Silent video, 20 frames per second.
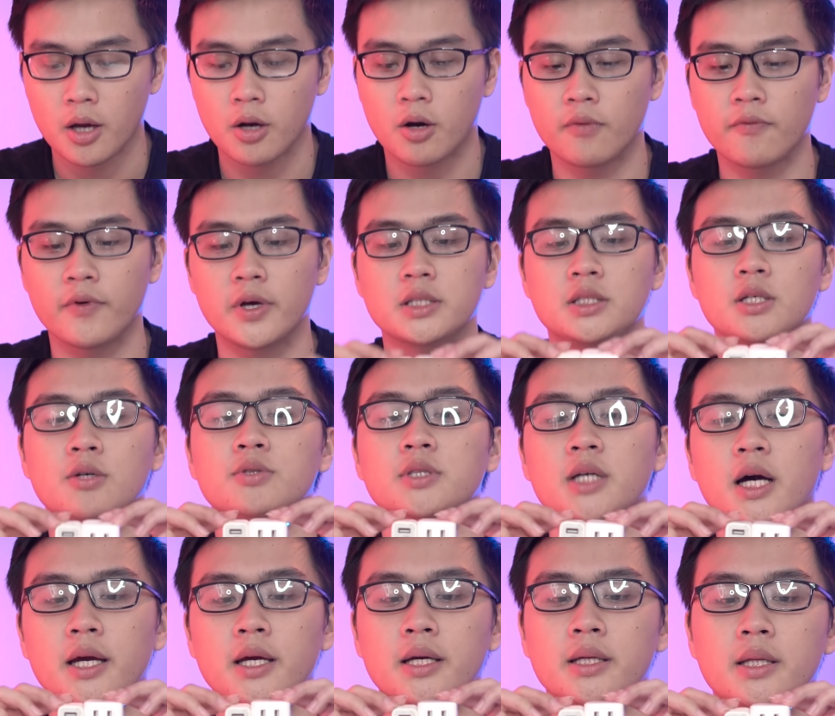còn về chiều
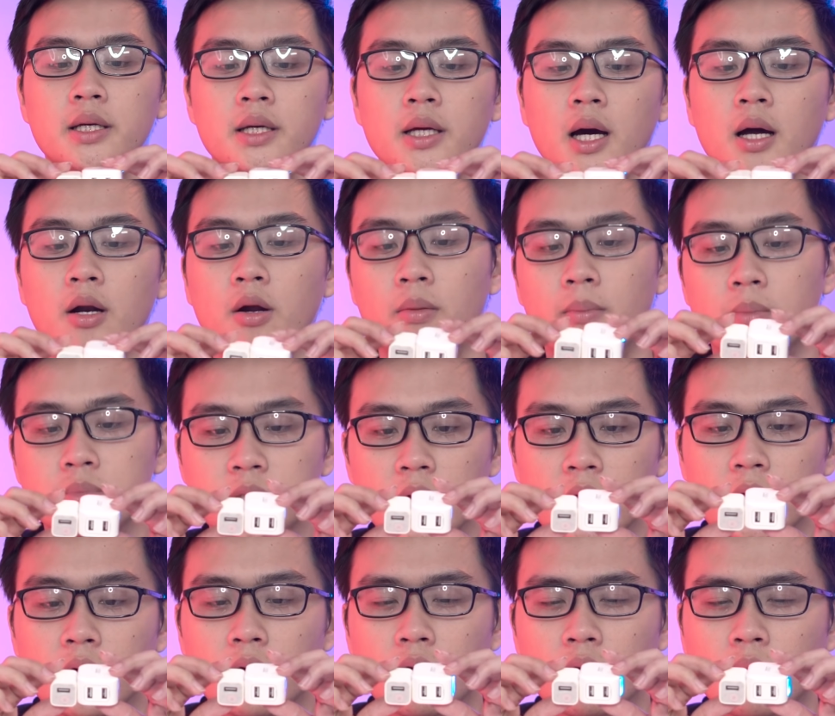dày thì à, nó
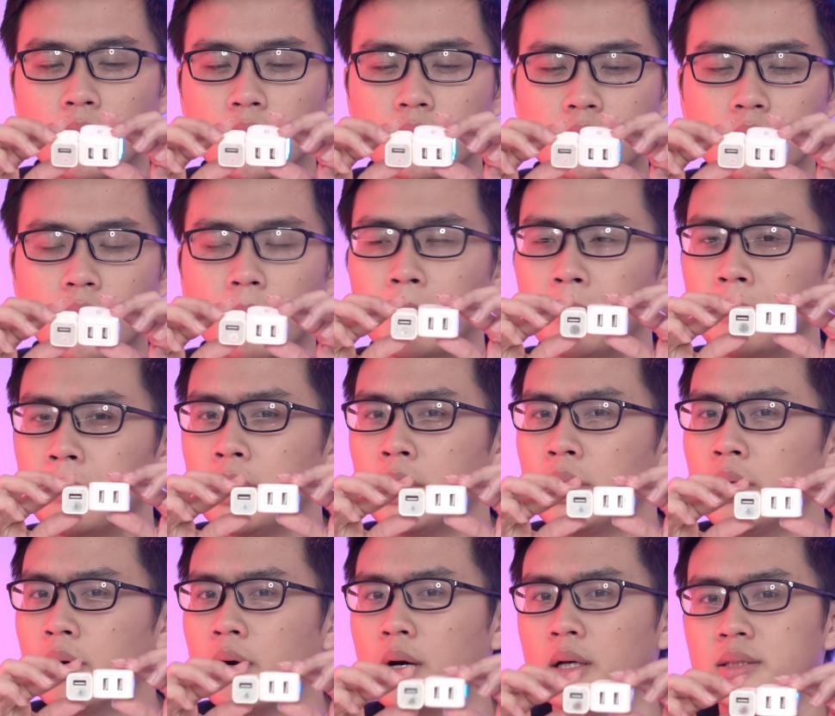dày hơn khoảng
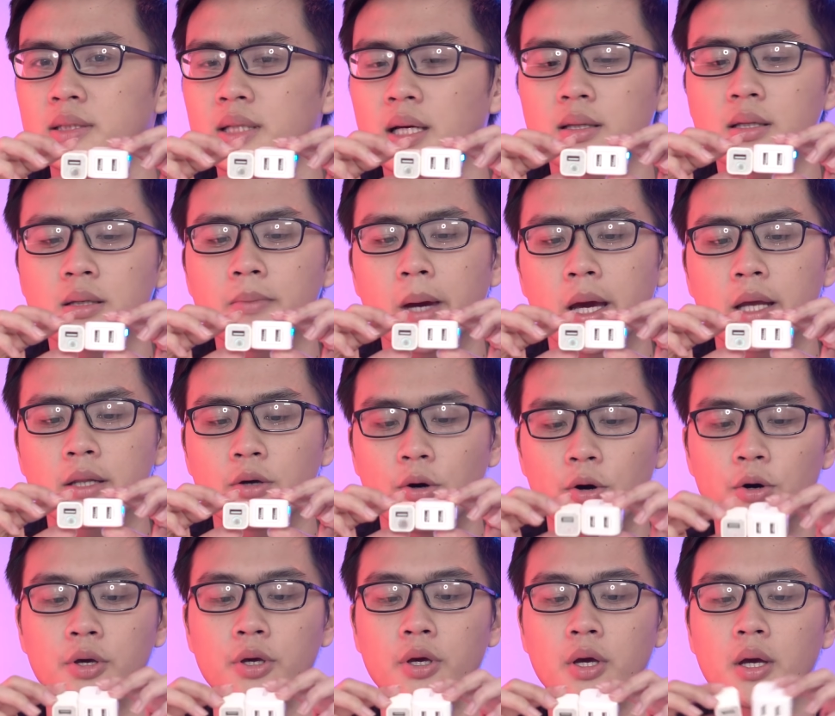tầm nửa cm
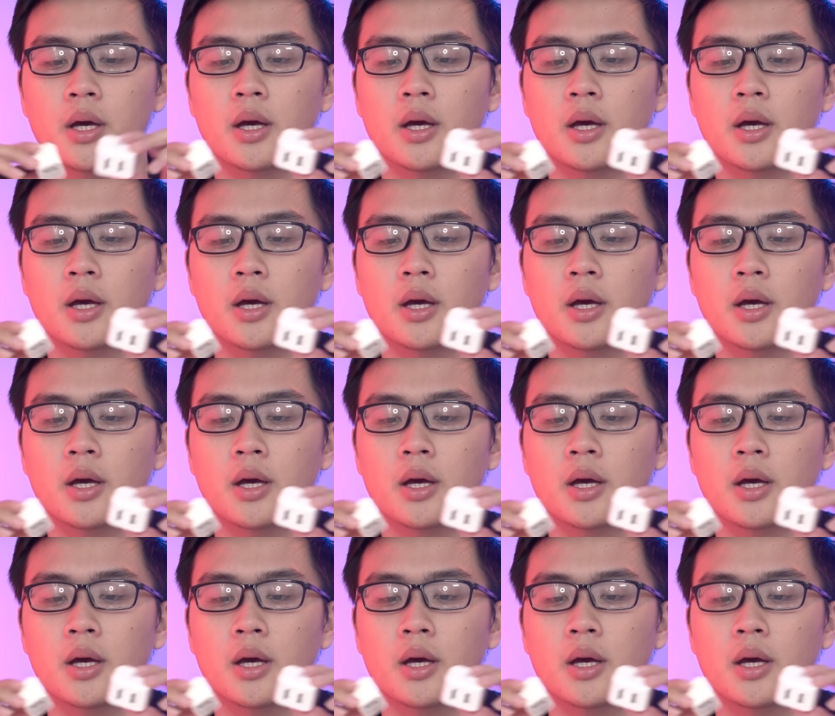thôi